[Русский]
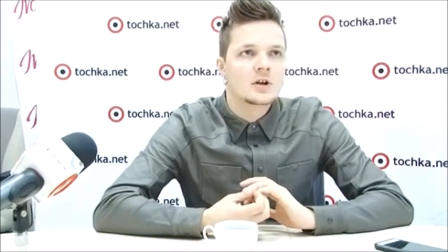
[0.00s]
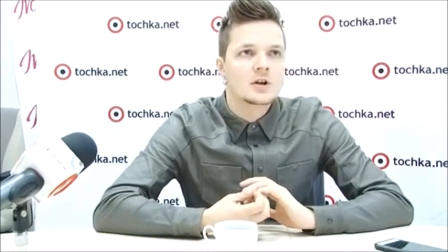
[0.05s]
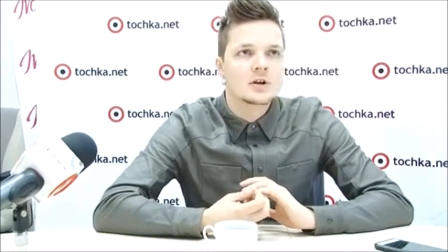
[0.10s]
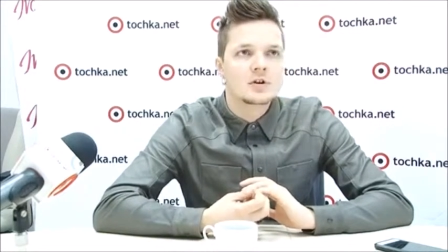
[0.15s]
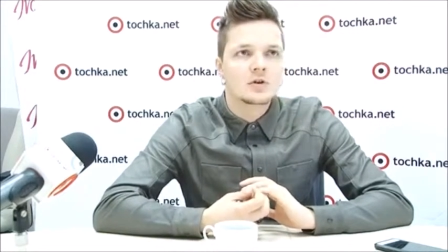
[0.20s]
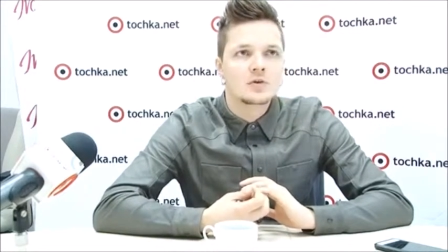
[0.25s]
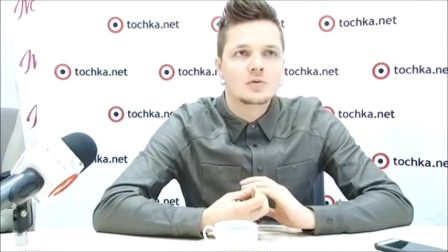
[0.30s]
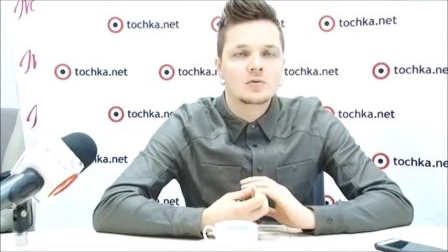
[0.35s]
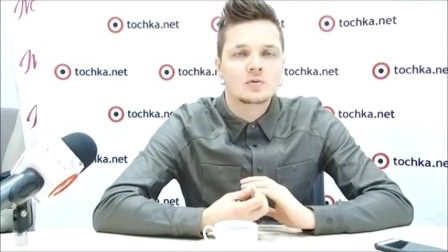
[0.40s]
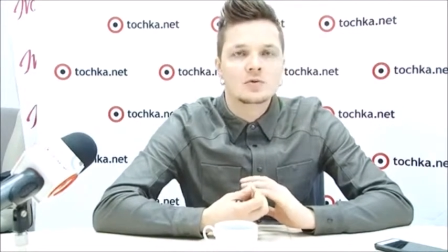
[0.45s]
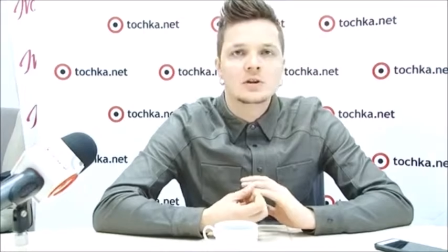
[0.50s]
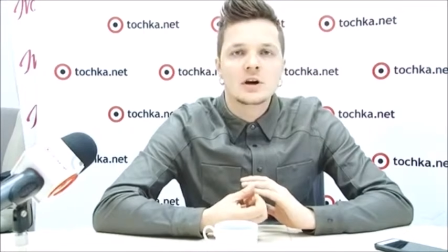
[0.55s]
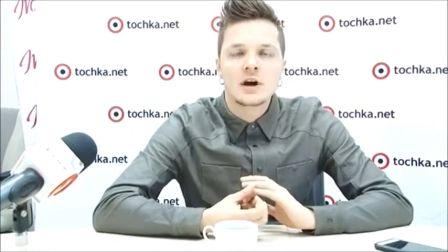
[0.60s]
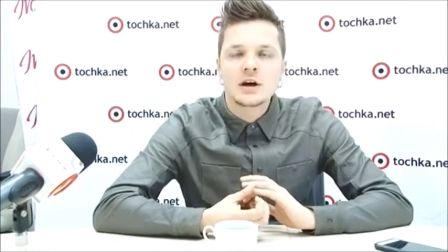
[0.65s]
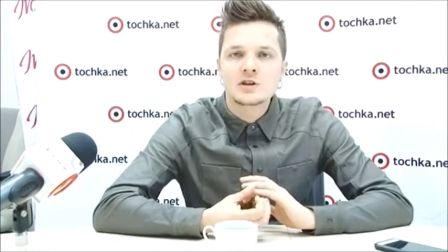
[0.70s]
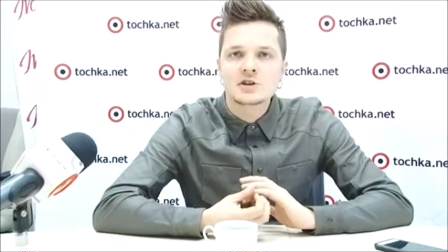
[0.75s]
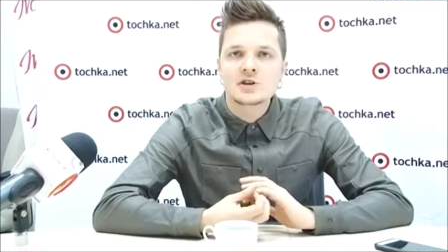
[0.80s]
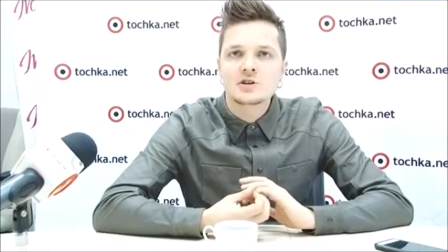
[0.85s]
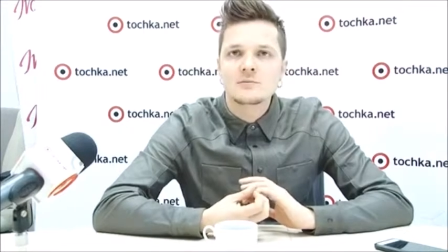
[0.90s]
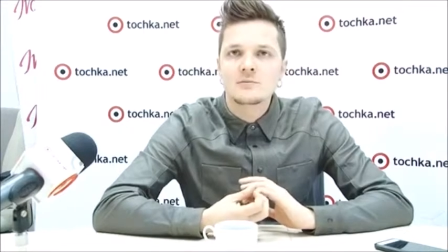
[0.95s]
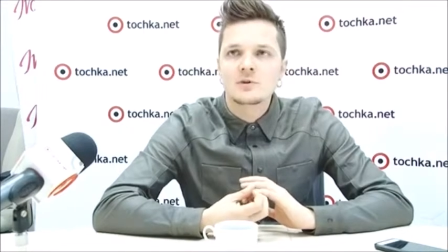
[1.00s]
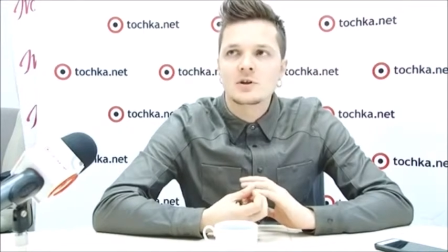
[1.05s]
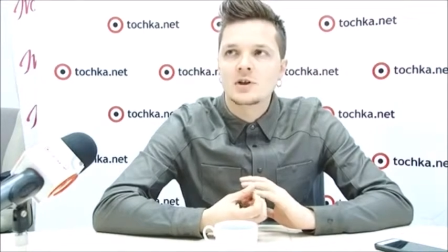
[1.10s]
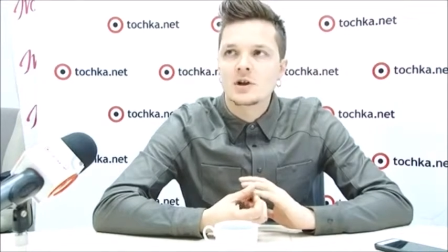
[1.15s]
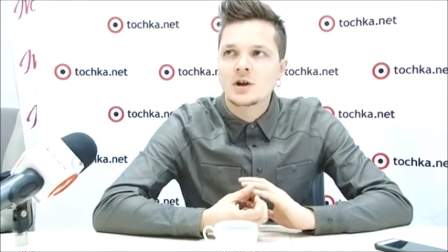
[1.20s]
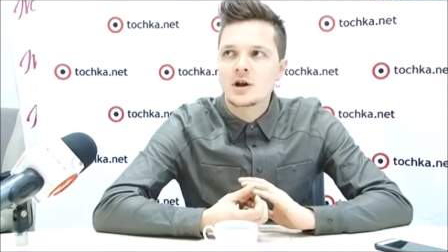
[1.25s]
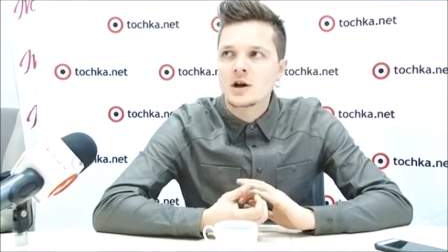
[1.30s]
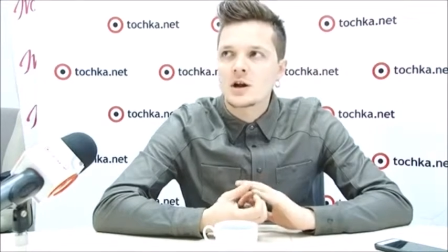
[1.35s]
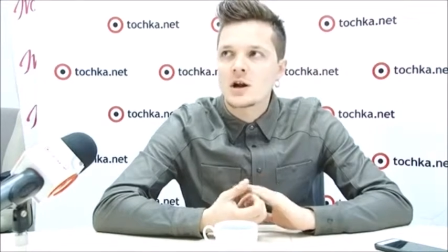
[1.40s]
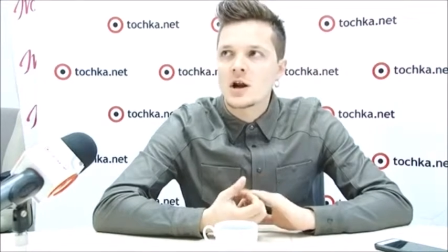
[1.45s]
Неудачи
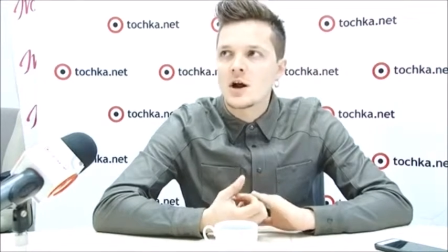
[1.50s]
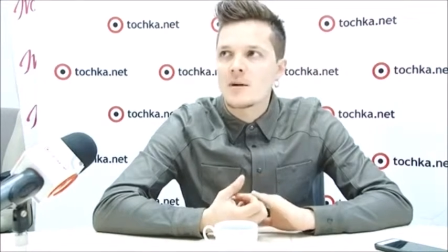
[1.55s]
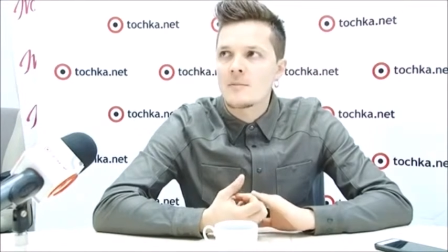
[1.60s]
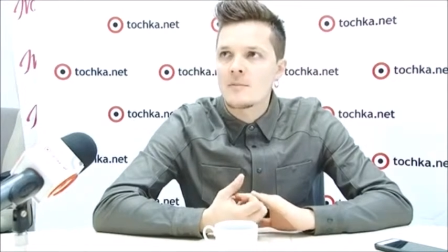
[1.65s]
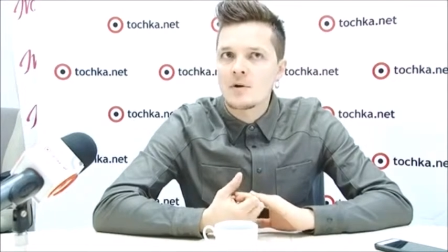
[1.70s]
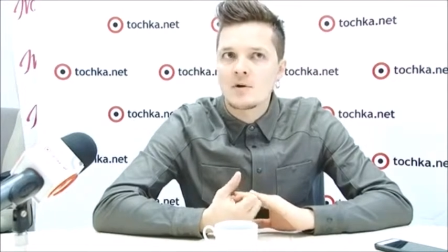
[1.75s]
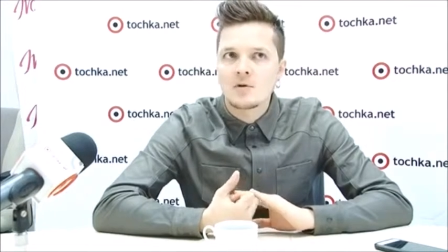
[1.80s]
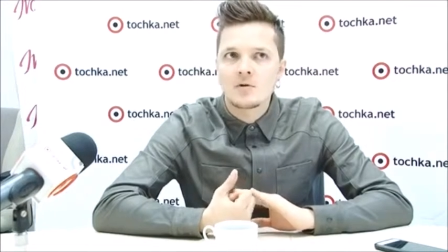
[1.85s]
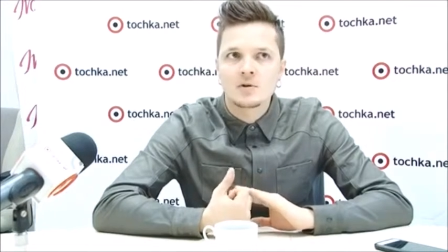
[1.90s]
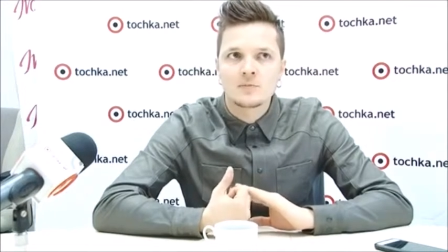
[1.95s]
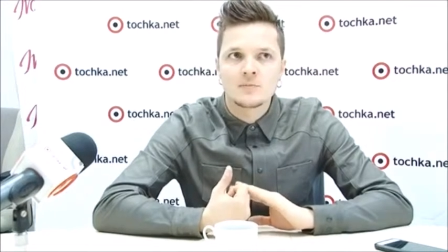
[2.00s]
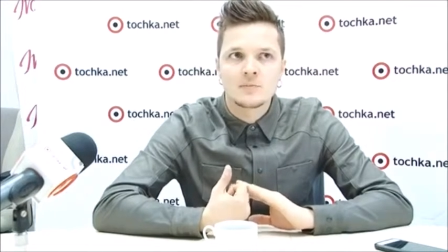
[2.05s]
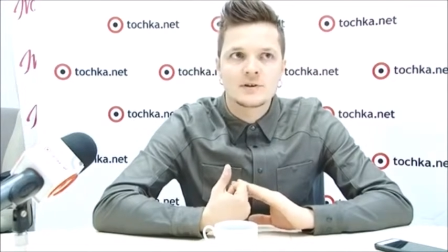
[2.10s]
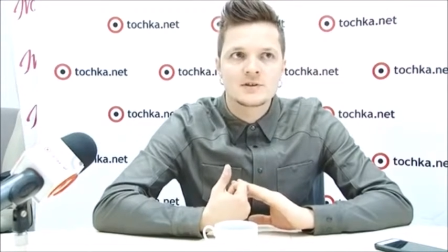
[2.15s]
меня наоборот